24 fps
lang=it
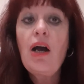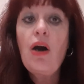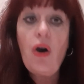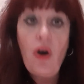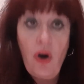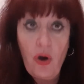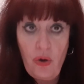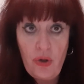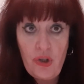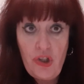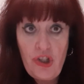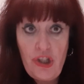
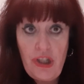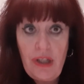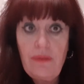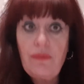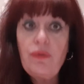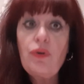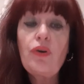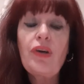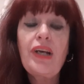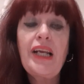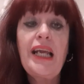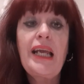Oggi
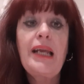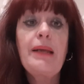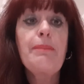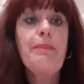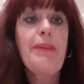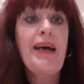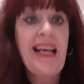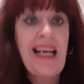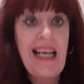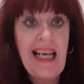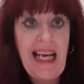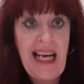vorrei
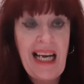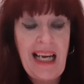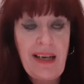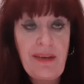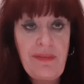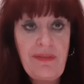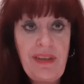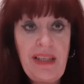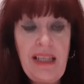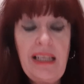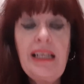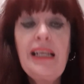
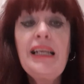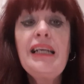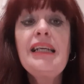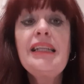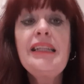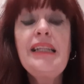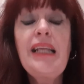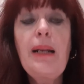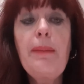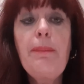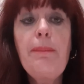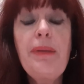parlarvi
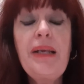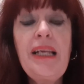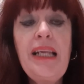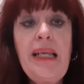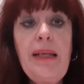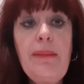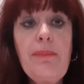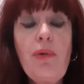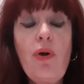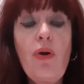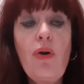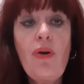del
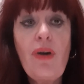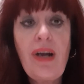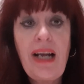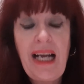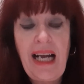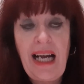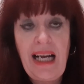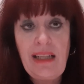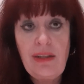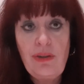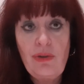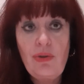primo
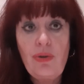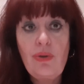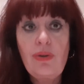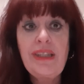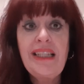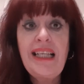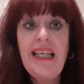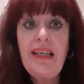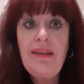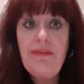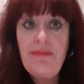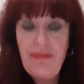canto
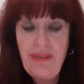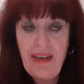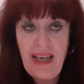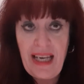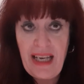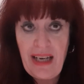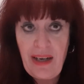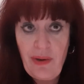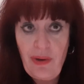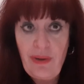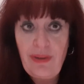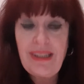
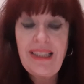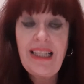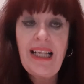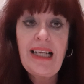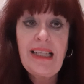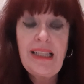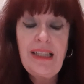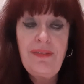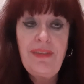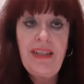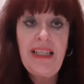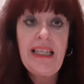dell'inferno della
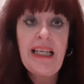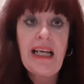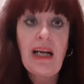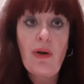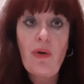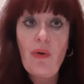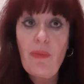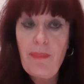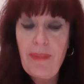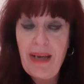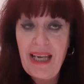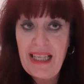Divina
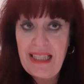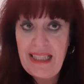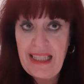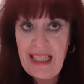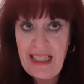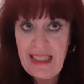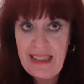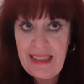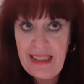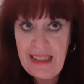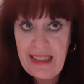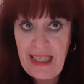
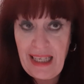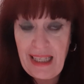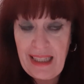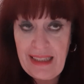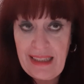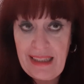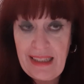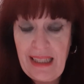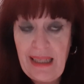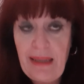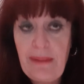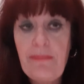Commedia di
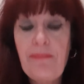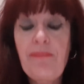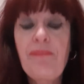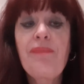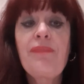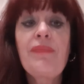Dante.